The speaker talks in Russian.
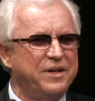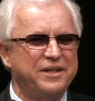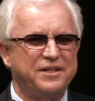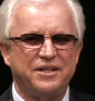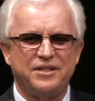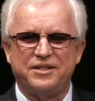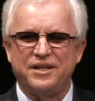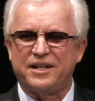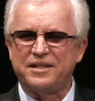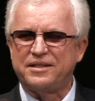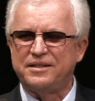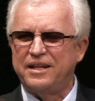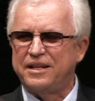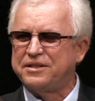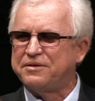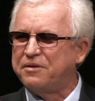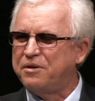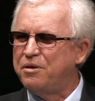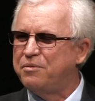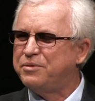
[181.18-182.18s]
сейчас на
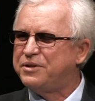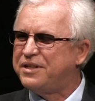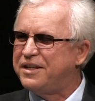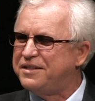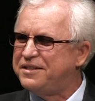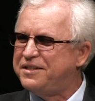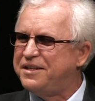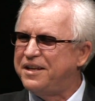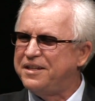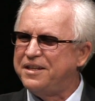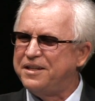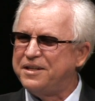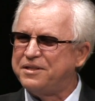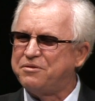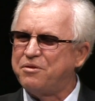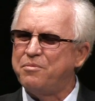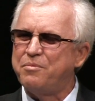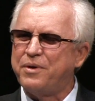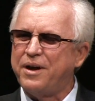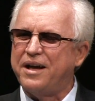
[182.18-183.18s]
своем соседе, на
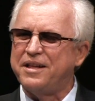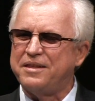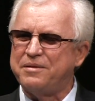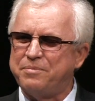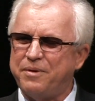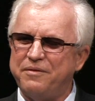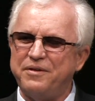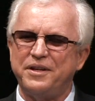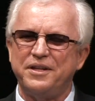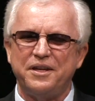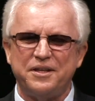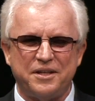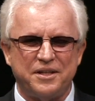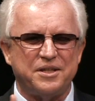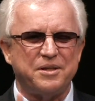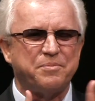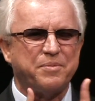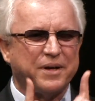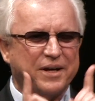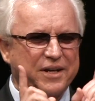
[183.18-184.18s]
своем брате. Повернитесь и
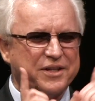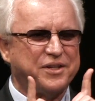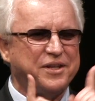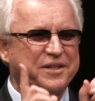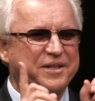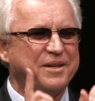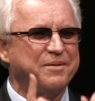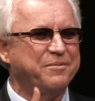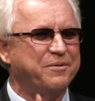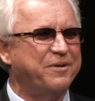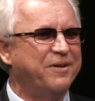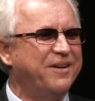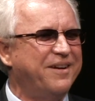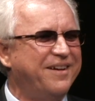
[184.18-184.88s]
покажите ему.